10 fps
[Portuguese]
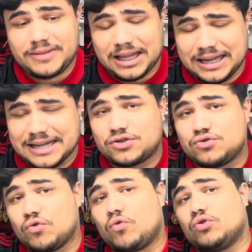que nesse
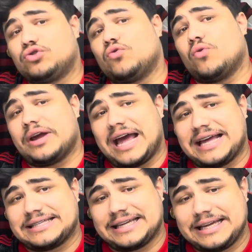jogo contra o
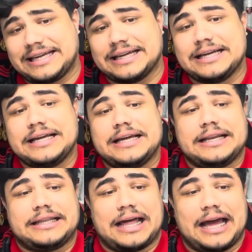Goiás aí,
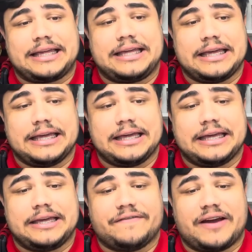tá?
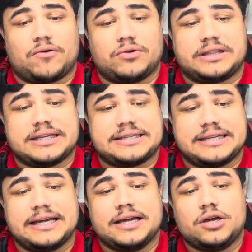Que, que vai
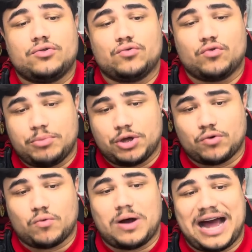acontecer no
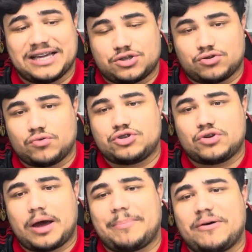domingo às 11
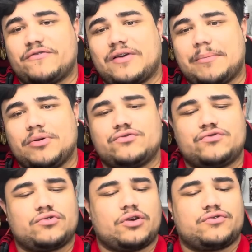horas. Rapaz, o Flamengo
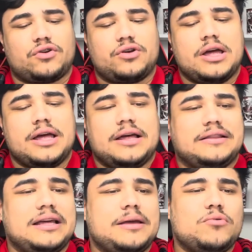só, só...
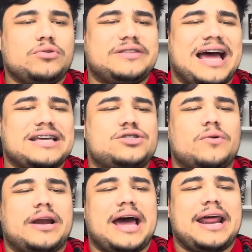Tem que mudar esse
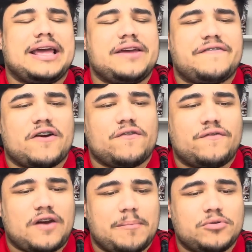horário aí, velho. O
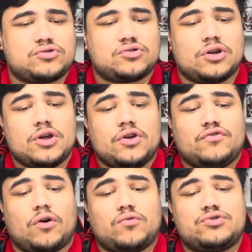Flamengo só
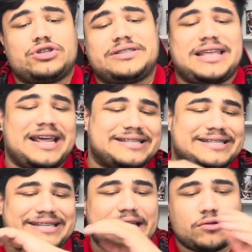joga uns
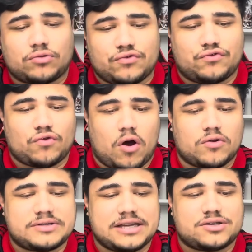300
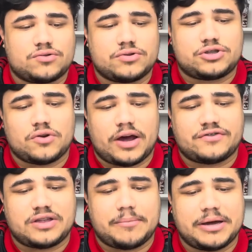jogos às 11
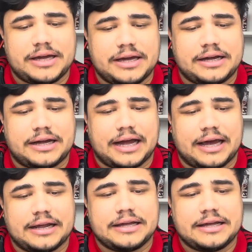horas da manhã, cara.